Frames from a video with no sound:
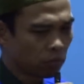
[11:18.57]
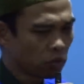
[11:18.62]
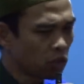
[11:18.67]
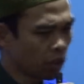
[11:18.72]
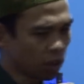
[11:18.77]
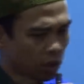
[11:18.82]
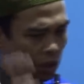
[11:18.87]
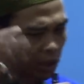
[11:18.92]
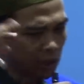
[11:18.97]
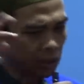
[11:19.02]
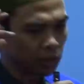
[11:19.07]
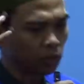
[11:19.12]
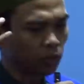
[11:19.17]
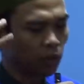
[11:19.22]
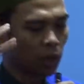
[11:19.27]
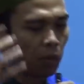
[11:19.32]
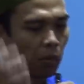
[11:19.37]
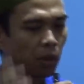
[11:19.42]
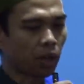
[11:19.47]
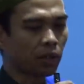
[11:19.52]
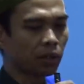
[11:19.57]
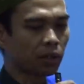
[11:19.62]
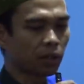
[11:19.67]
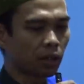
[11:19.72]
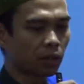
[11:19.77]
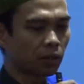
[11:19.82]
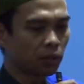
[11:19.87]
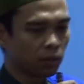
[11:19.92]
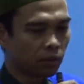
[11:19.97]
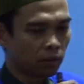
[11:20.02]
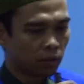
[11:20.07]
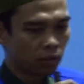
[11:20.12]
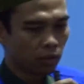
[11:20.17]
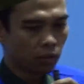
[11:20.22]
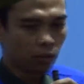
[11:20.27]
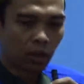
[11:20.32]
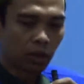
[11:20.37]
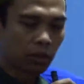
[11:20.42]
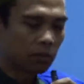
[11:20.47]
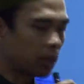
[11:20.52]
Cerdas ulama kita itu.
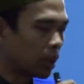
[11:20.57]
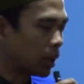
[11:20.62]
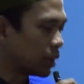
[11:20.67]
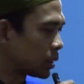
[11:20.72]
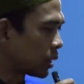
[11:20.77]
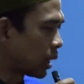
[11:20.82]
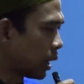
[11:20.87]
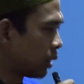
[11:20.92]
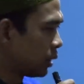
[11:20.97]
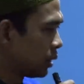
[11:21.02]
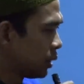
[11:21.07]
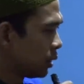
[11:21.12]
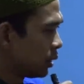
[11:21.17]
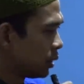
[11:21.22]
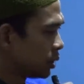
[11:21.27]
Luar biasa.